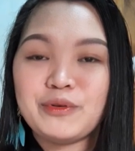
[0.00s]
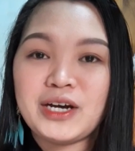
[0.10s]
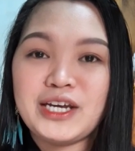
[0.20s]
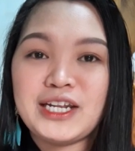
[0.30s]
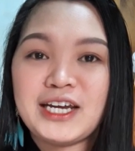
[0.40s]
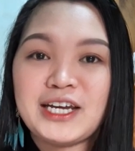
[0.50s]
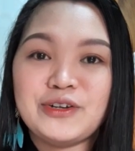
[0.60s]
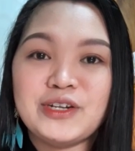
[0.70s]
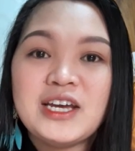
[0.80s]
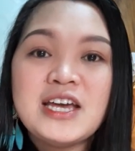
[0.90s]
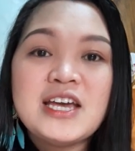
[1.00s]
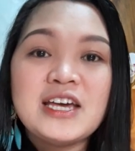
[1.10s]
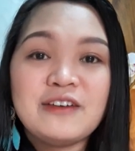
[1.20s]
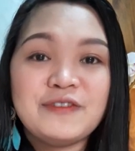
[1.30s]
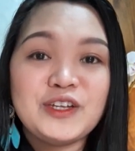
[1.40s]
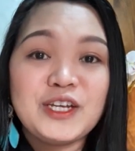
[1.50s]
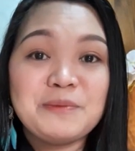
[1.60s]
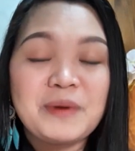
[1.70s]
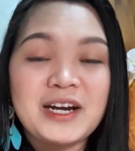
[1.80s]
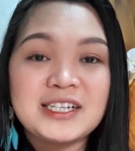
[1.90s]
po kayo ng ganun if you
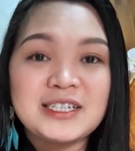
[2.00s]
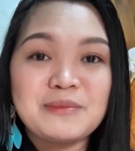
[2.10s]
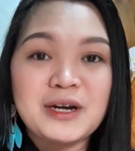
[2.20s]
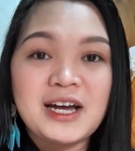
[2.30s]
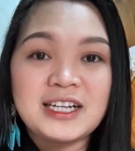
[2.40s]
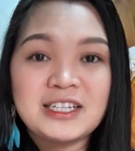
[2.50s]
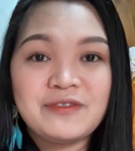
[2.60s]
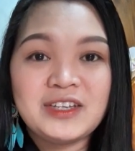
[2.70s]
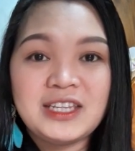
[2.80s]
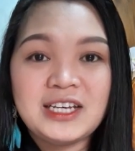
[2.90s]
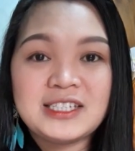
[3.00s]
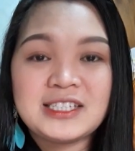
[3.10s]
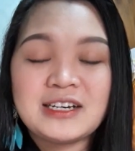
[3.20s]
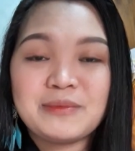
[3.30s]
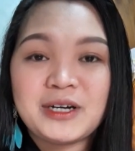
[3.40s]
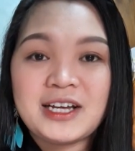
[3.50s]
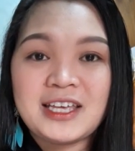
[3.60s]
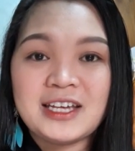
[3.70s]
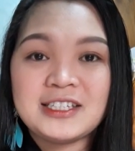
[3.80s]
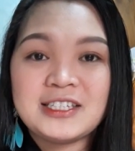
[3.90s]
need para sa mga activities ng mga
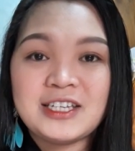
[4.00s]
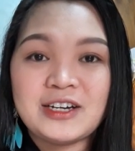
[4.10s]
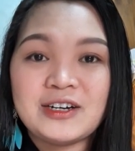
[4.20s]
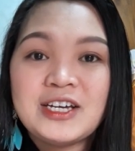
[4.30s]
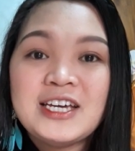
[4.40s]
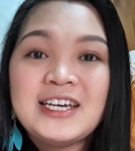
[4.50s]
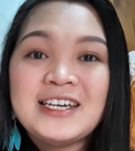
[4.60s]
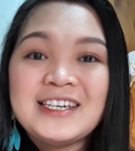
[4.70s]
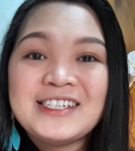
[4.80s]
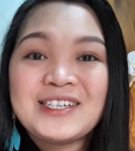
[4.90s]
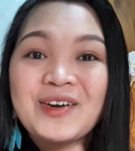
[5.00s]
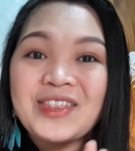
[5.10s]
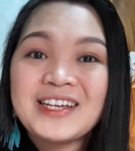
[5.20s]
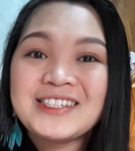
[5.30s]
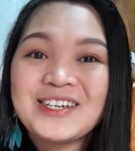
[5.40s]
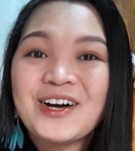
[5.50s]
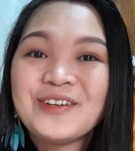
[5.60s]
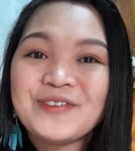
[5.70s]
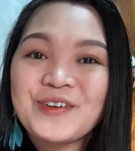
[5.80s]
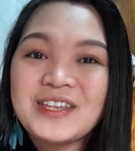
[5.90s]
kids niyo. So, that's
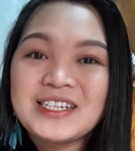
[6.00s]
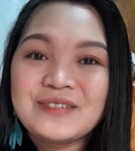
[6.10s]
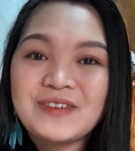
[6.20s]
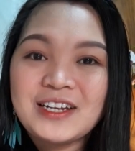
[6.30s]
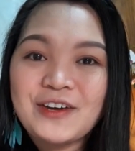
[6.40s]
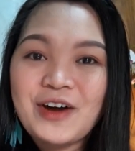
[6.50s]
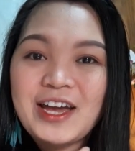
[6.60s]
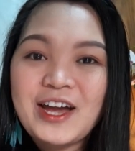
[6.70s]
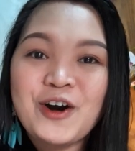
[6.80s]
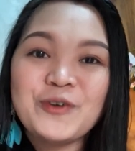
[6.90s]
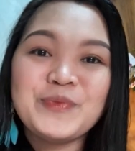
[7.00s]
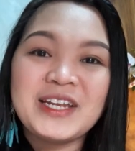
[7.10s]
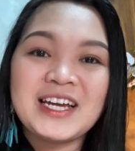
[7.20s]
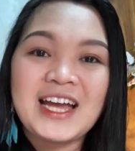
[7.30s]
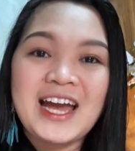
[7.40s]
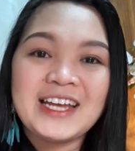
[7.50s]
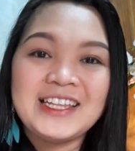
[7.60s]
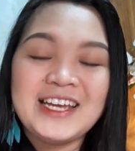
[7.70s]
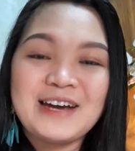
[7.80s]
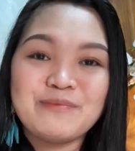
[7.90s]
all for this video. I hope na
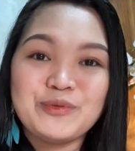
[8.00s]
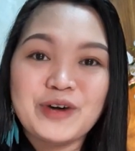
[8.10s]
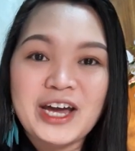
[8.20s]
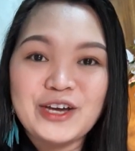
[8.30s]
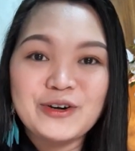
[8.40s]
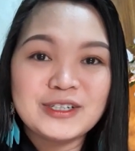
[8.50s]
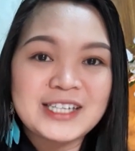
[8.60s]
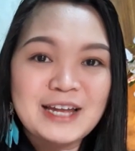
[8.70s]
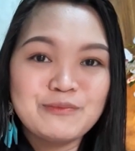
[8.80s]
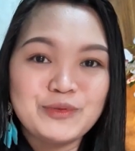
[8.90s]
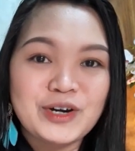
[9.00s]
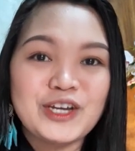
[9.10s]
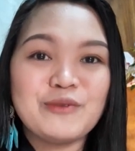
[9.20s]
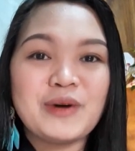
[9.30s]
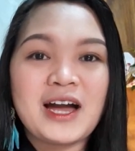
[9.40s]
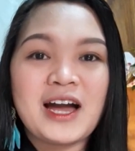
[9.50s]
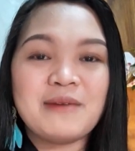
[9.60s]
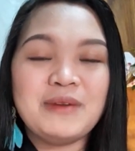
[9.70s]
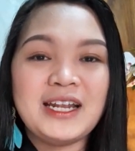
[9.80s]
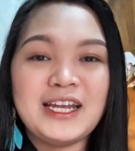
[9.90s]
nagka-idea po kayo kung saan po kayo
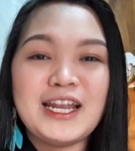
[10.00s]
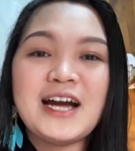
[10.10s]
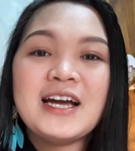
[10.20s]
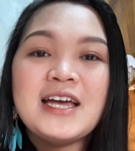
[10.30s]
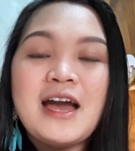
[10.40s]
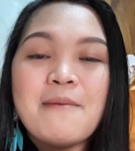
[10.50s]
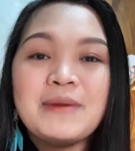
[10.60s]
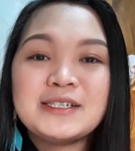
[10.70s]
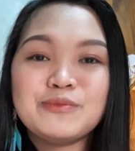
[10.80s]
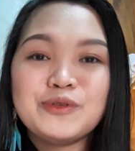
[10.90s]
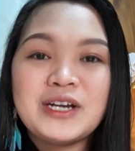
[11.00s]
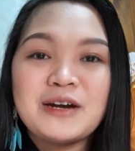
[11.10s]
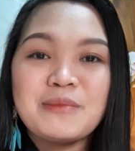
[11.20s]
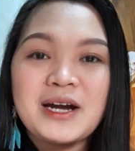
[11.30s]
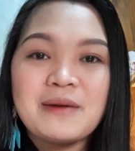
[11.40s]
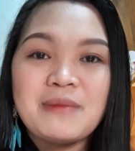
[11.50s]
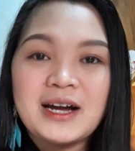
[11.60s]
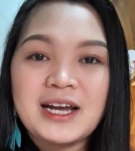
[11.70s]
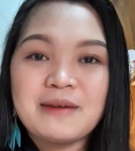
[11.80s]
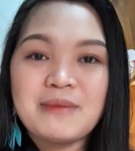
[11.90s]
makakabili ng mas murang mga
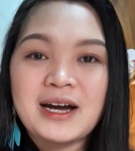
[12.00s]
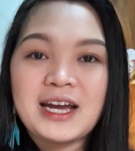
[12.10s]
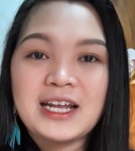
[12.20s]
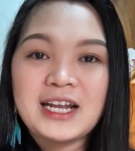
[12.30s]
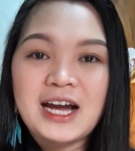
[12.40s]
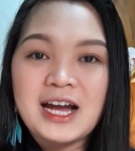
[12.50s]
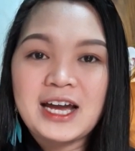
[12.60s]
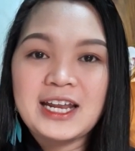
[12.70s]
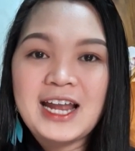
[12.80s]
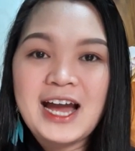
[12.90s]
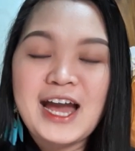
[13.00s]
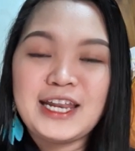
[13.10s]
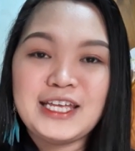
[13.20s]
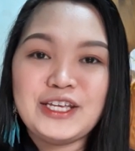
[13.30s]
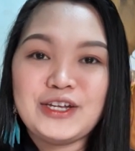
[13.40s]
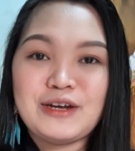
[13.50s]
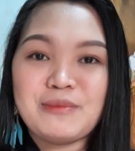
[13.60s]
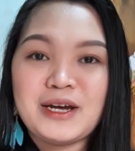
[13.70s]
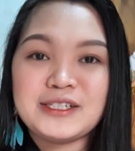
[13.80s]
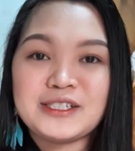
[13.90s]
bagay-bagay na kakailanganin niyo
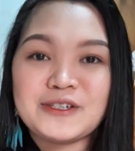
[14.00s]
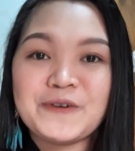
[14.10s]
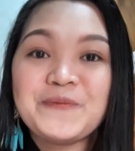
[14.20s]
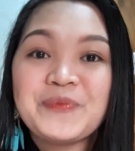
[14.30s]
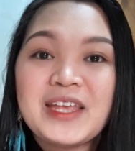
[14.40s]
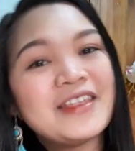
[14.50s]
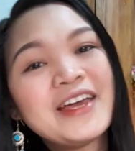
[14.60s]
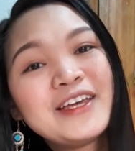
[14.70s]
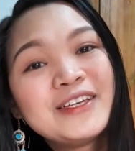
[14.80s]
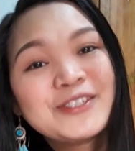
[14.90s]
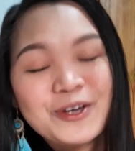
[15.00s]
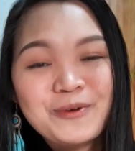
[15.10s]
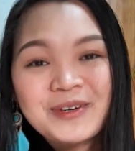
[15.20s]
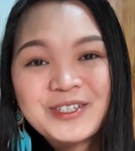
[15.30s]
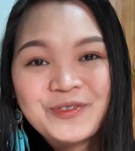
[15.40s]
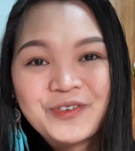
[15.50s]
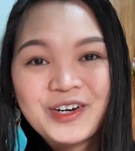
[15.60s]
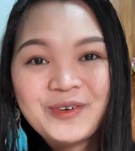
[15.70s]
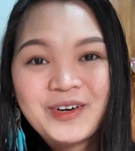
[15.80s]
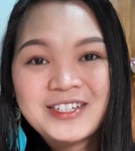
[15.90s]
naman. So, thank you so much
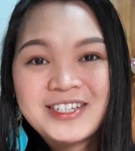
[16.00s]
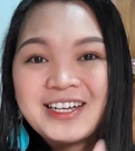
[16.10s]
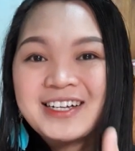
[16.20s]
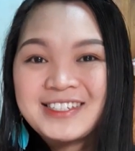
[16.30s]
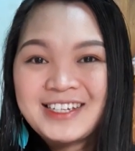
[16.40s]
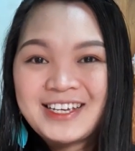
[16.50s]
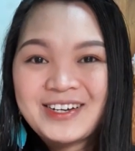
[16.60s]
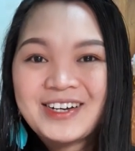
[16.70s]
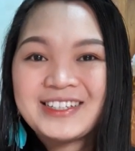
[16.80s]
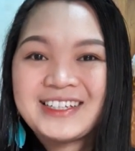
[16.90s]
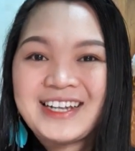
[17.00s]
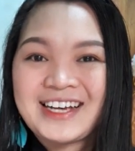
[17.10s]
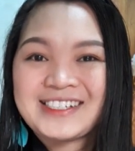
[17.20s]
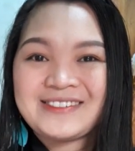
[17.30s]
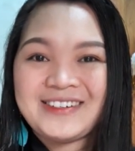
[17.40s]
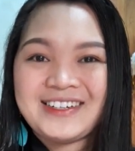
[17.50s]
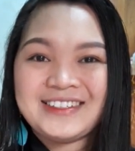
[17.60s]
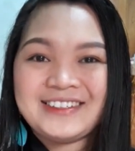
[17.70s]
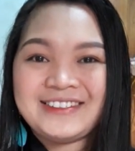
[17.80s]
for watching. I'll see you on the next one.